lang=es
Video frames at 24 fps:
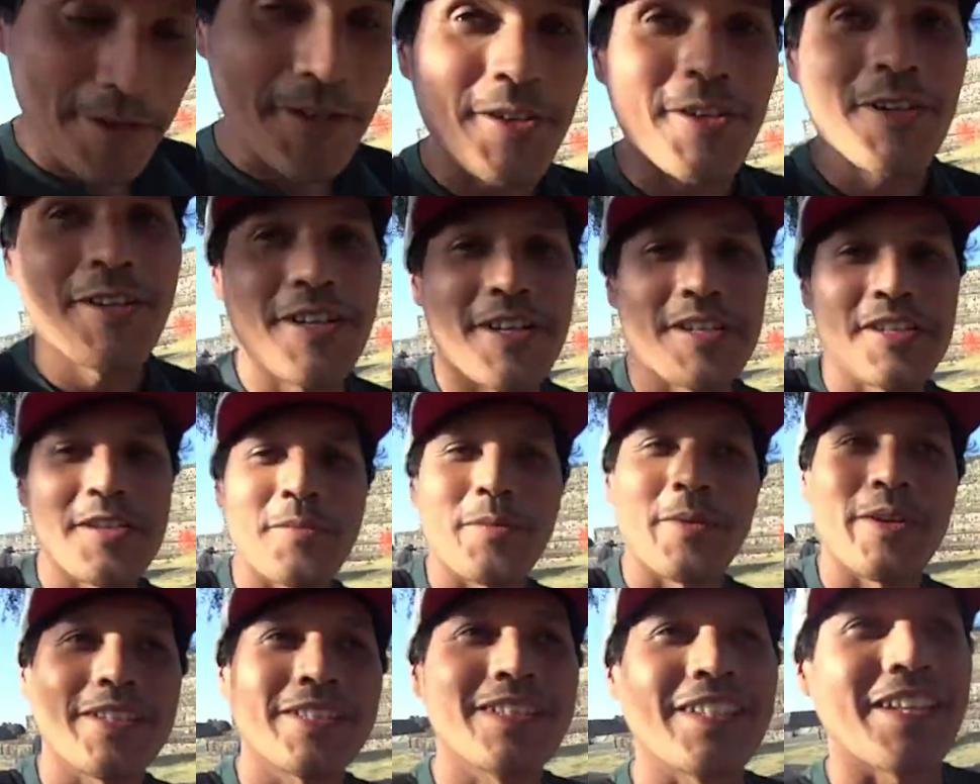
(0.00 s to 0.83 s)
bueno, ¿qué se
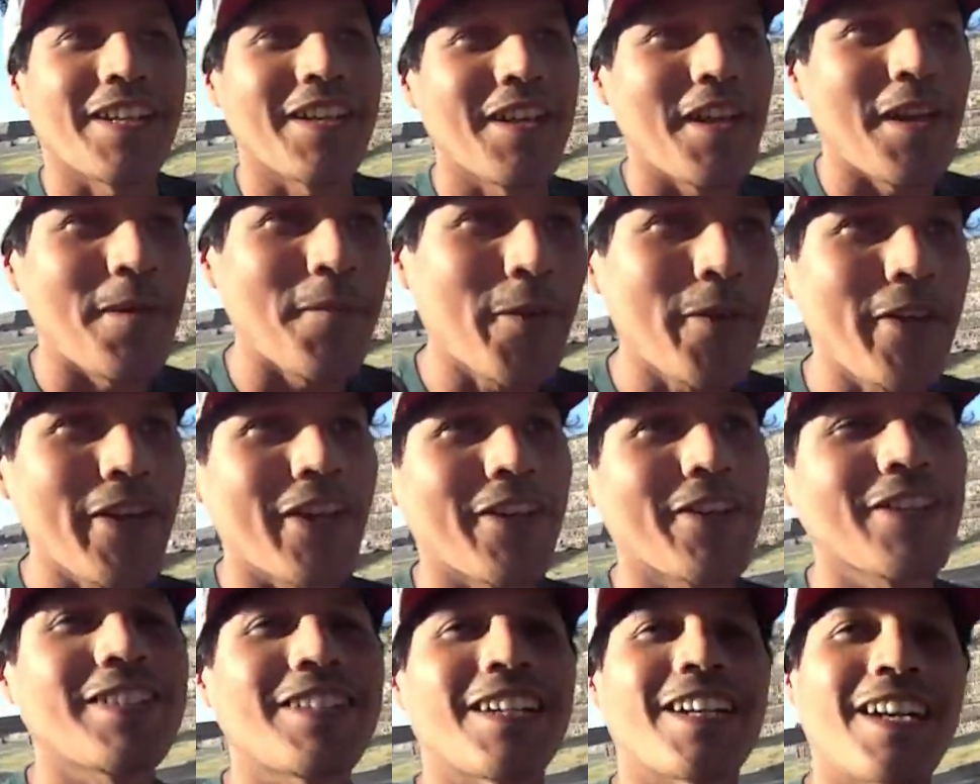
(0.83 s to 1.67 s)
puede decir? Hemos
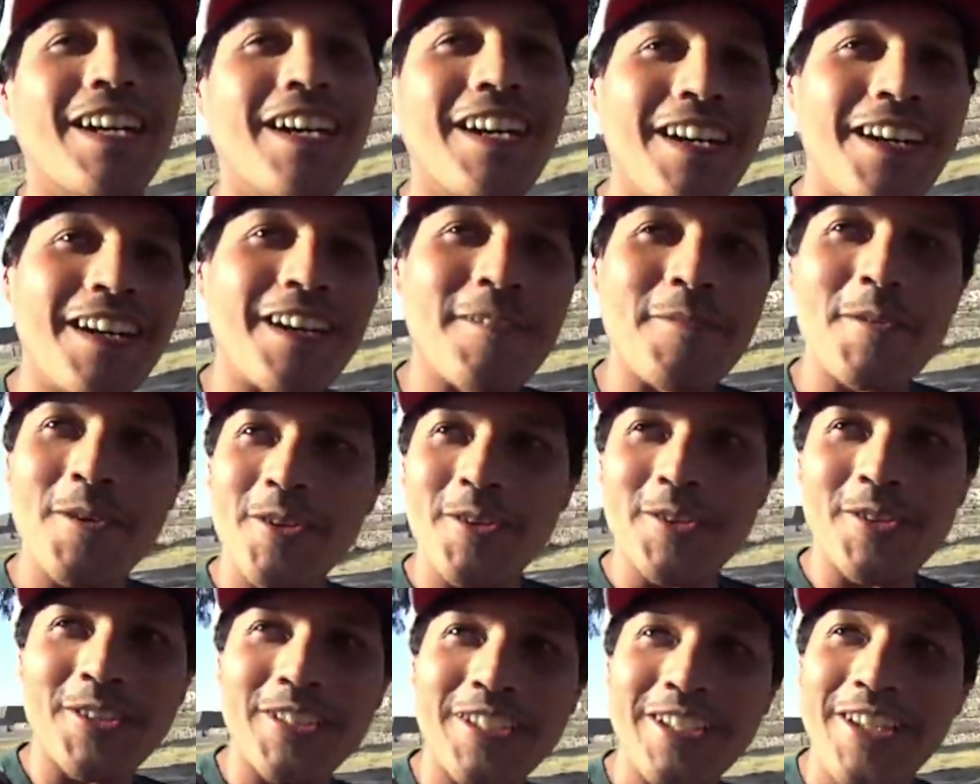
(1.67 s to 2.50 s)
llegado hasta acá, hemos
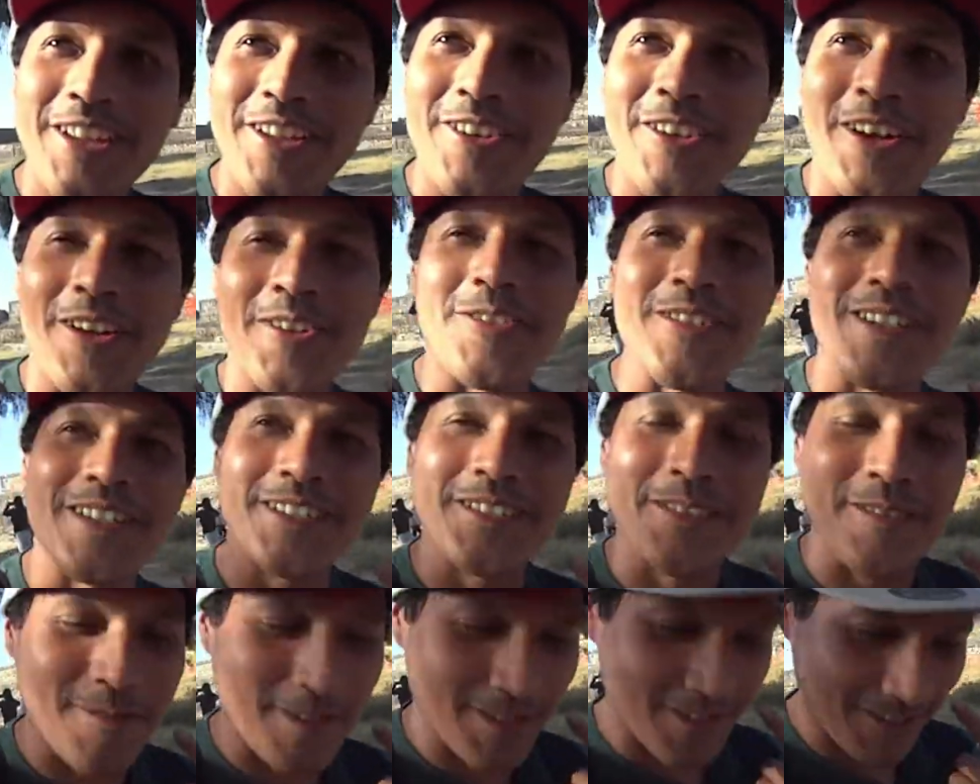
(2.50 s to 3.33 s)
conocido algún
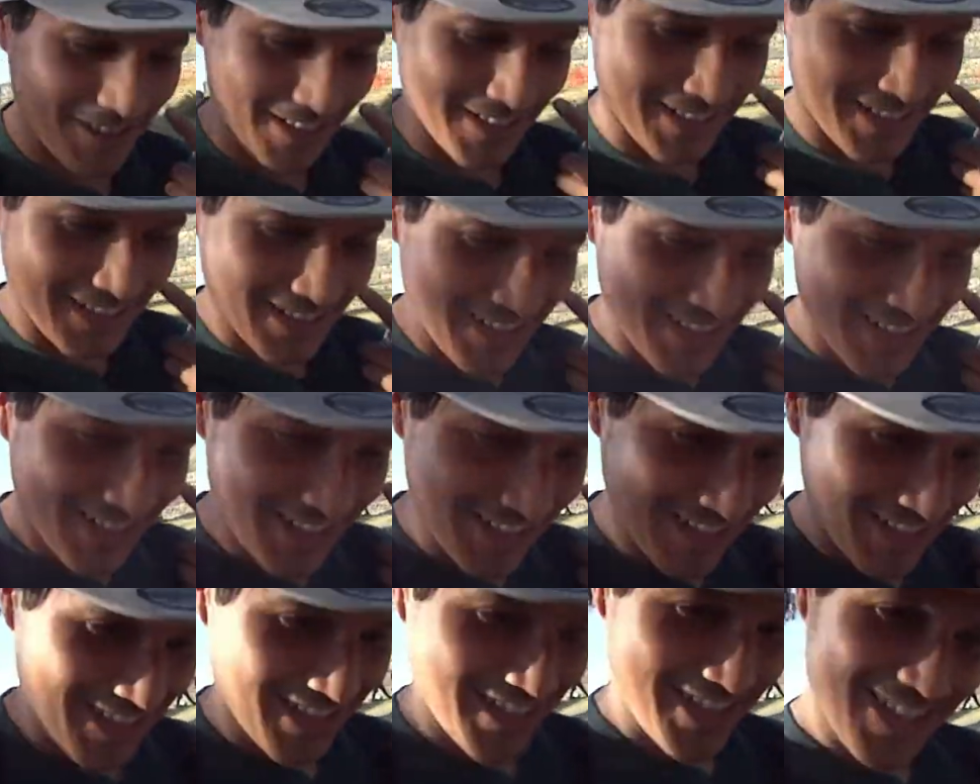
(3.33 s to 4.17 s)
tomas aunque sea.
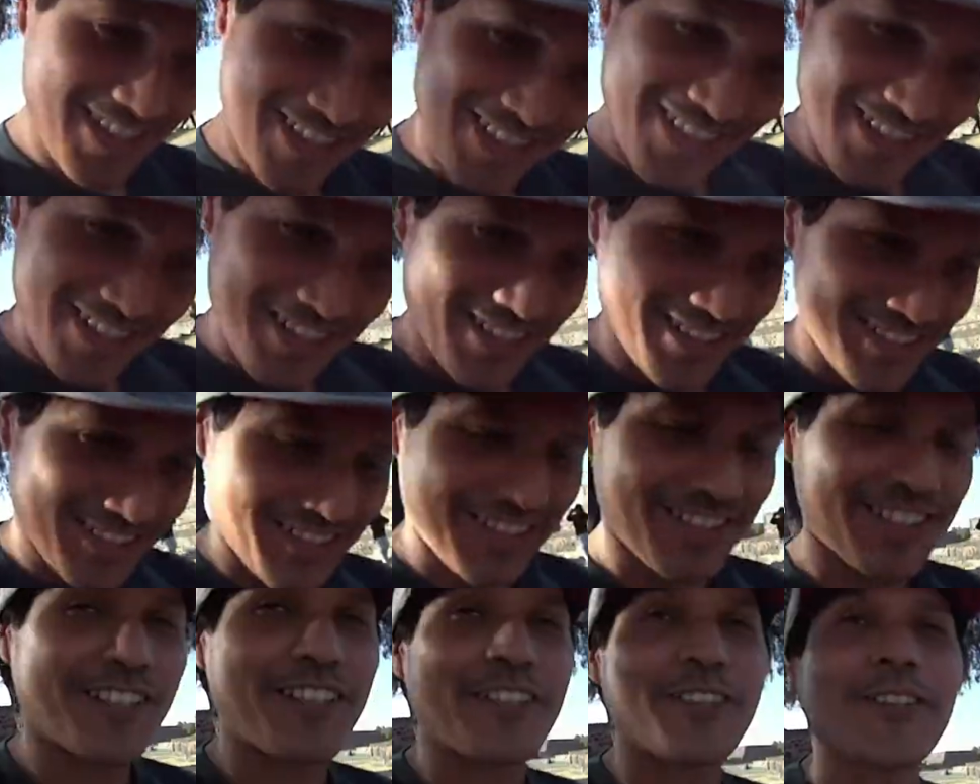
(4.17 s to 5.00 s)
Se
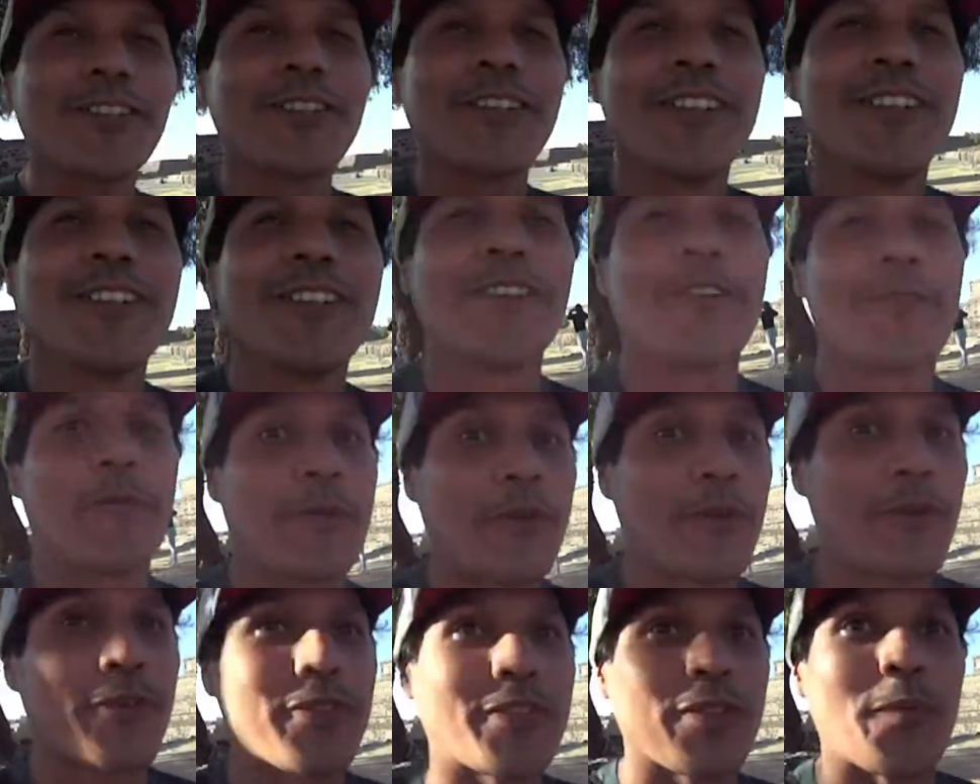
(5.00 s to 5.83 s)
intentó,
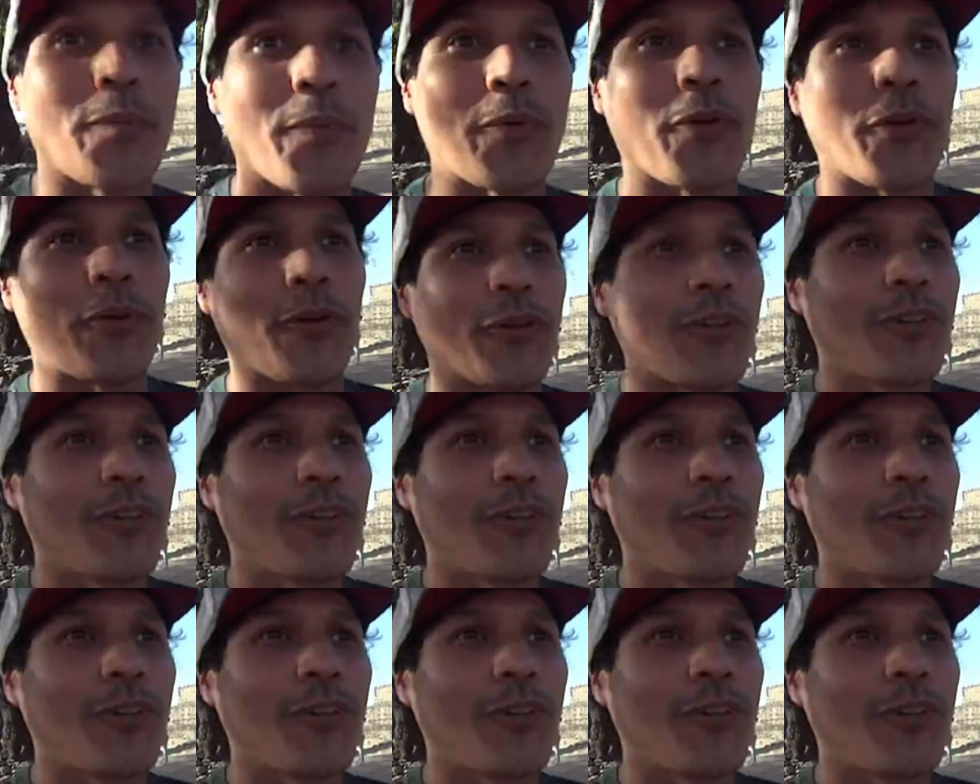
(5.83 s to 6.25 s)
pero no se pudo.